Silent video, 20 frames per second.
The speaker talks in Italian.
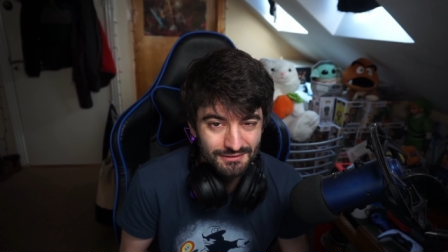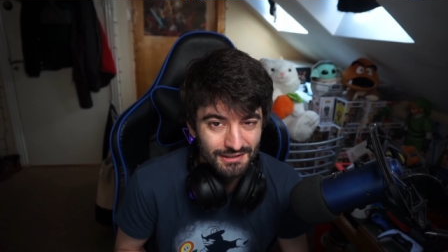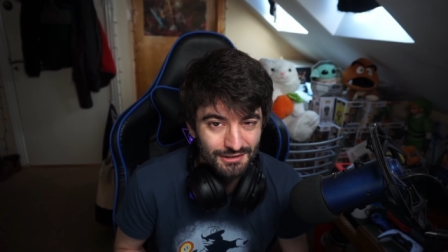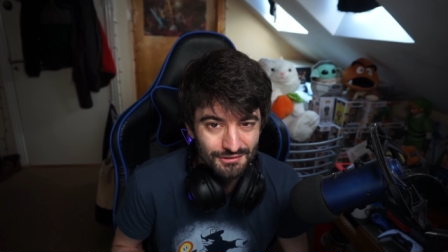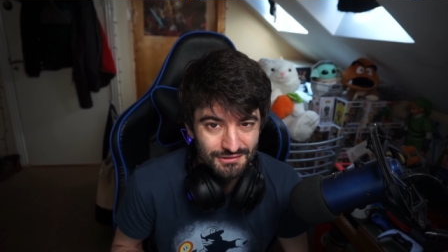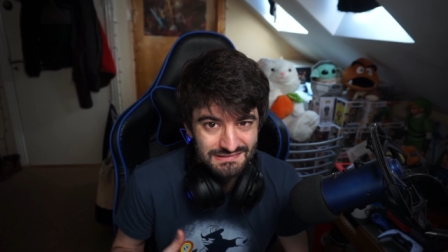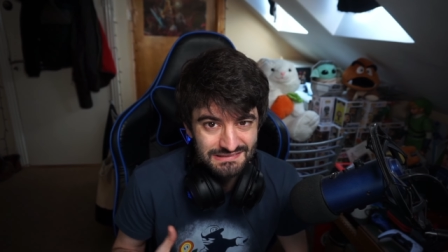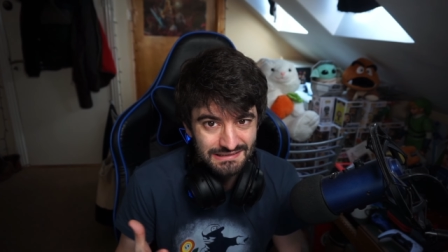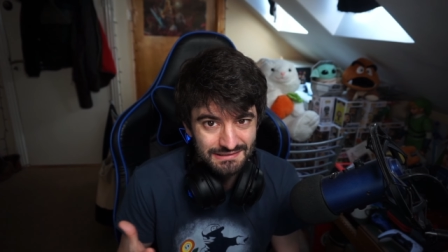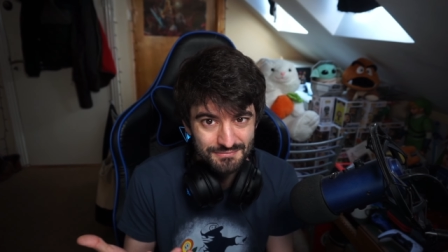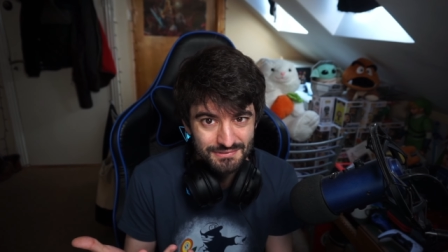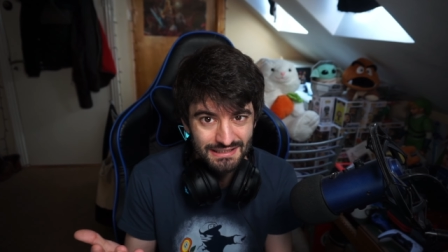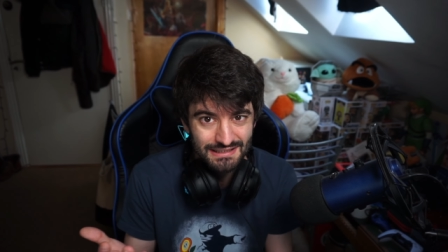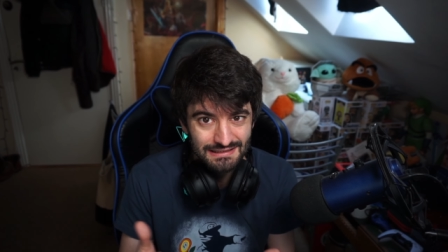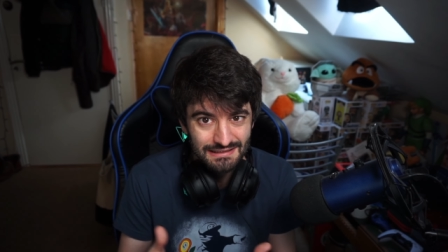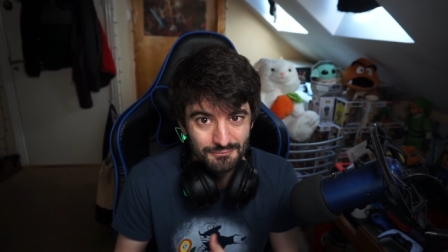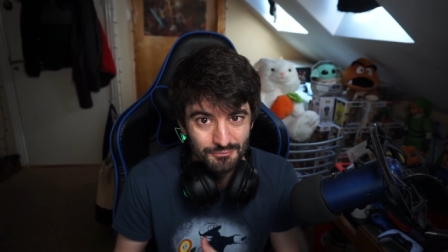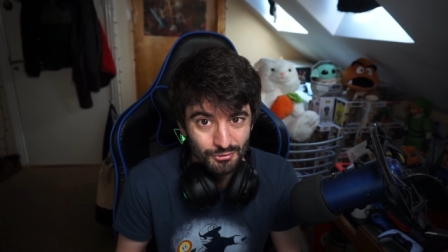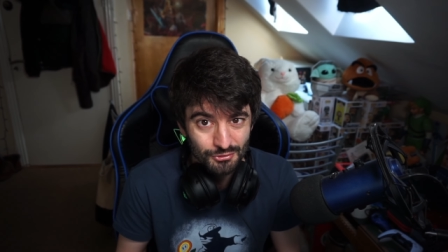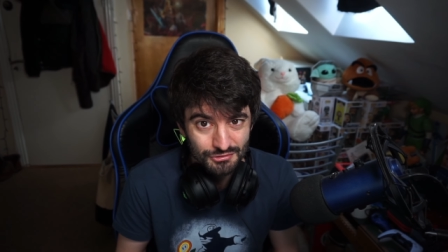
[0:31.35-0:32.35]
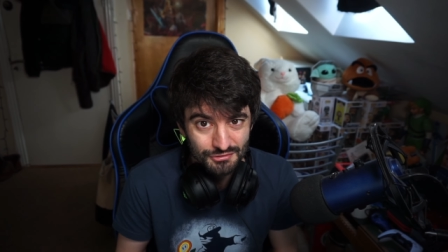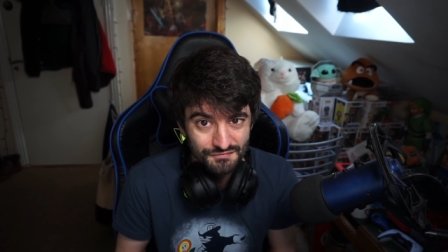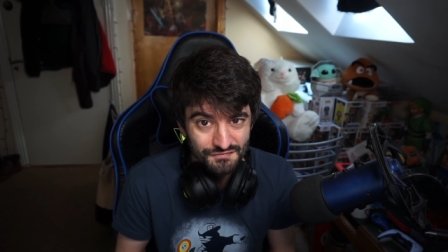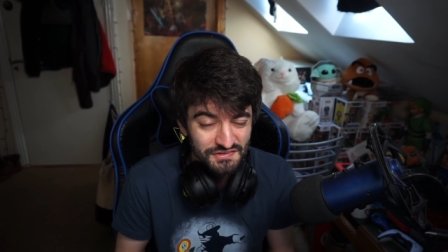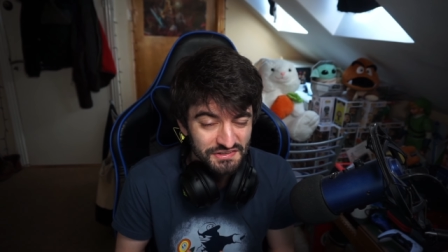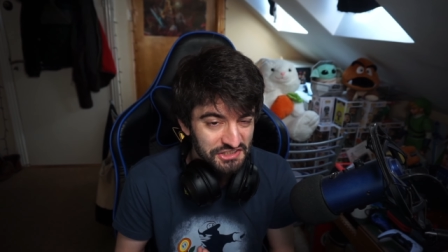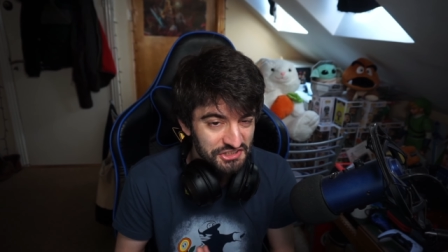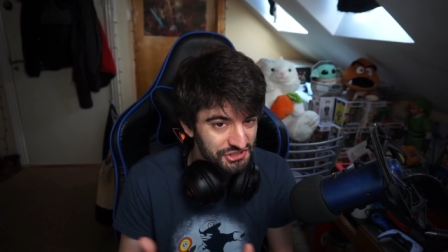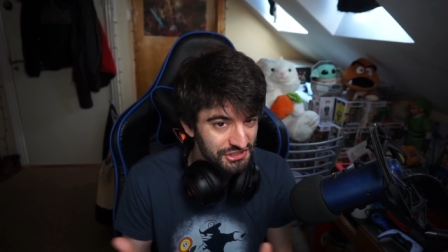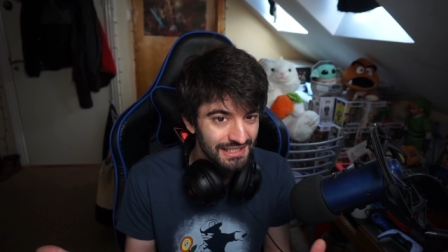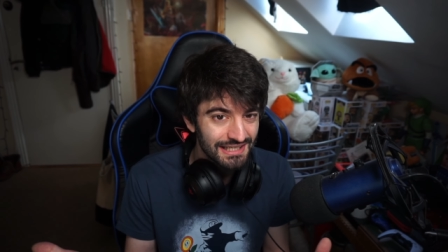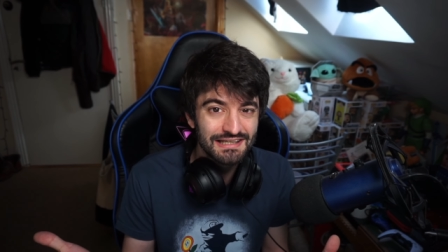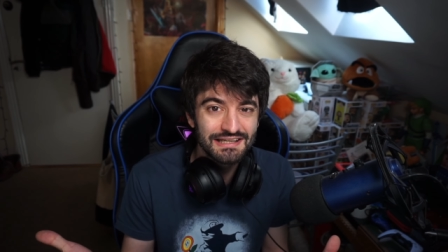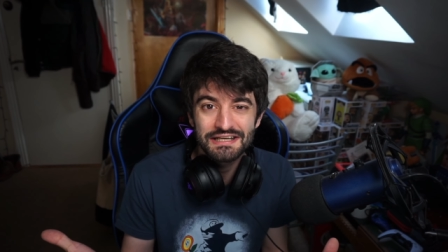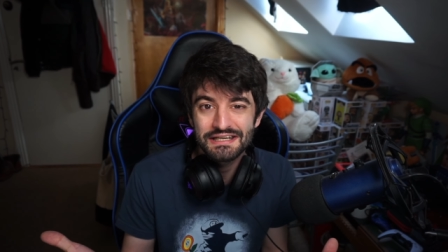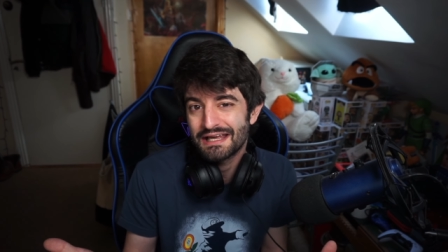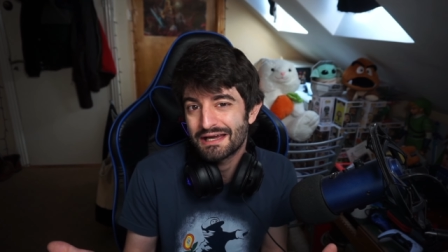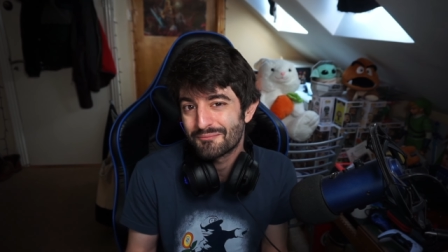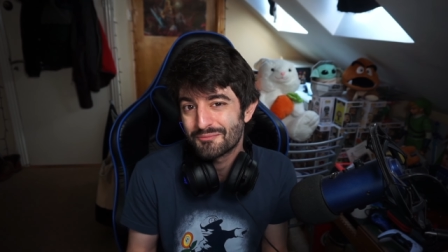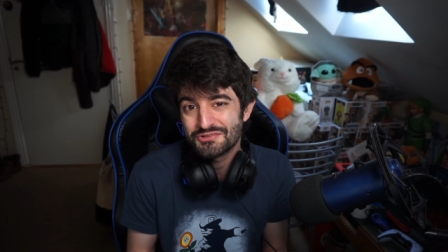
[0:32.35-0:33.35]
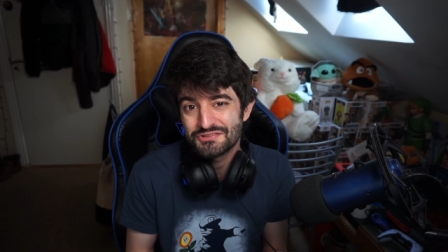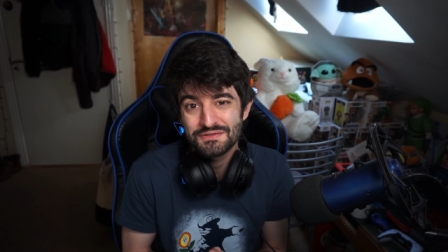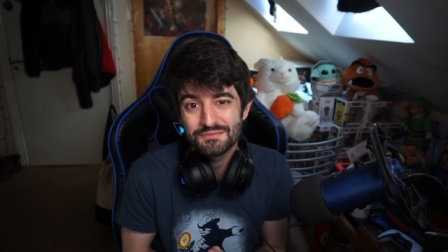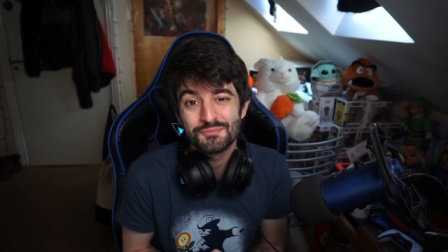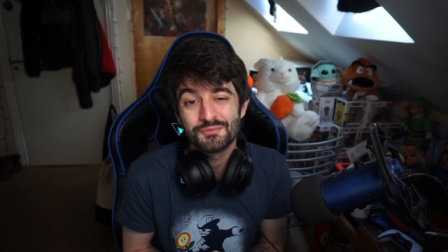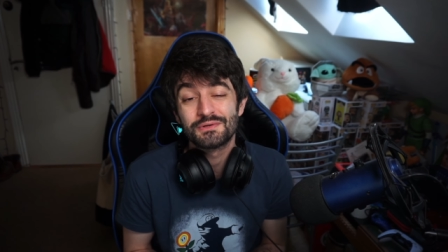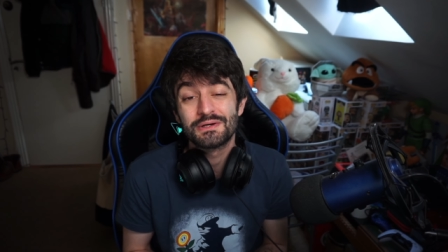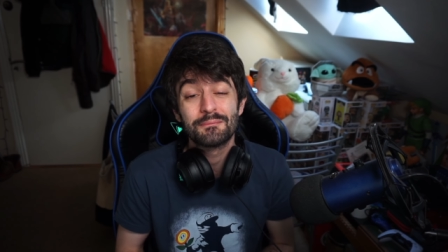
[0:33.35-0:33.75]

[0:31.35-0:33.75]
è una cosa che mi rende molto felice e creiamo sempre